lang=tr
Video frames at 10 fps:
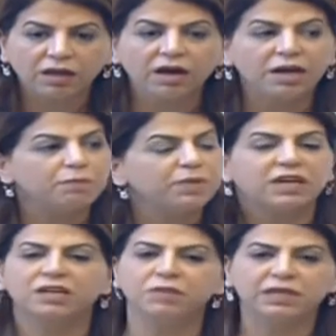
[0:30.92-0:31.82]
garip bir
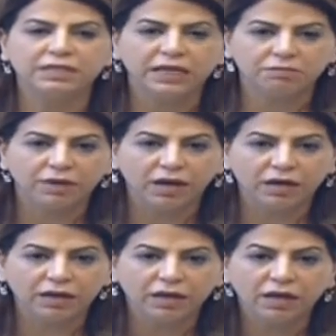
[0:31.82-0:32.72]
kriminalize etme
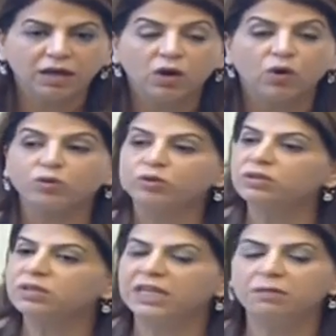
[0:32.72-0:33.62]
hali,
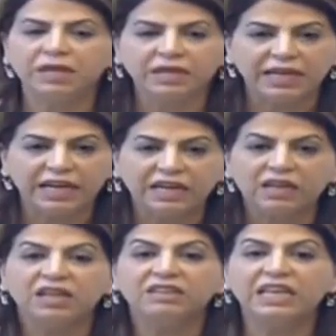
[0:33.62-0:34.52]
onun kimliğine,
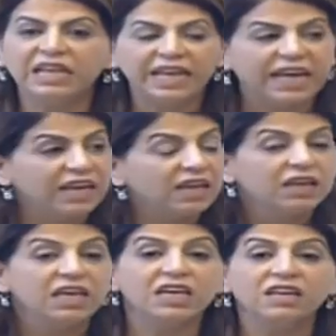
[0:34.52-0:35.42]
diline,
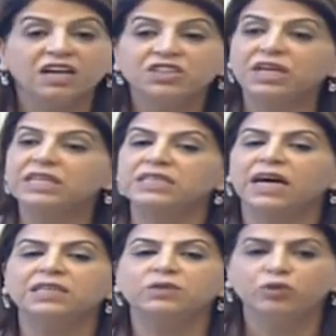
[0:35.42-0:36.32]
inancına
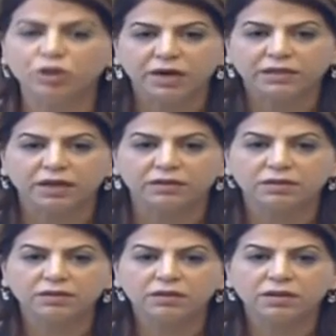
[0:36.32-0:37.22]
saygı duymadan,
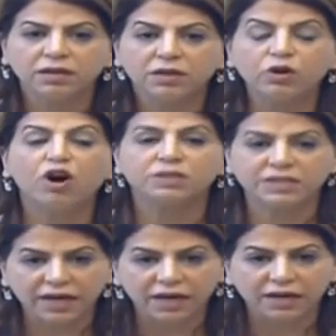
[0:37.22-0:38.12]
yok
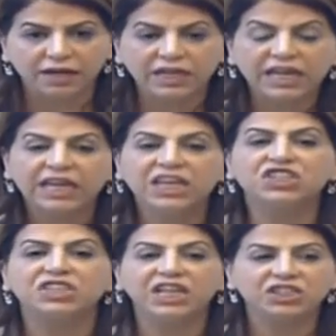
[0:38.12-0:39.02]
sayarak,
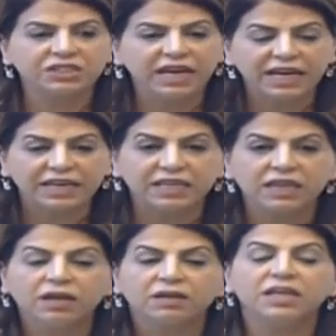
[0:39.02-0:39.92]
hiçleştirerek,
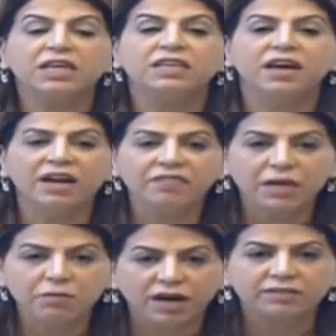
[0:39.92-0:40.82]
inkar ve
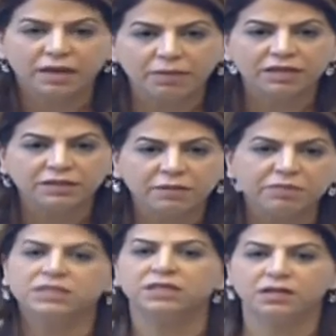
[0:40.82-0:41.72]
imha temelinde
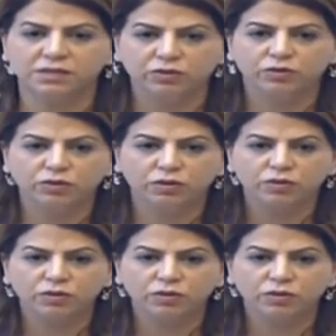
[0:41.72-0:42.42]
bir siyaset güdülüyor.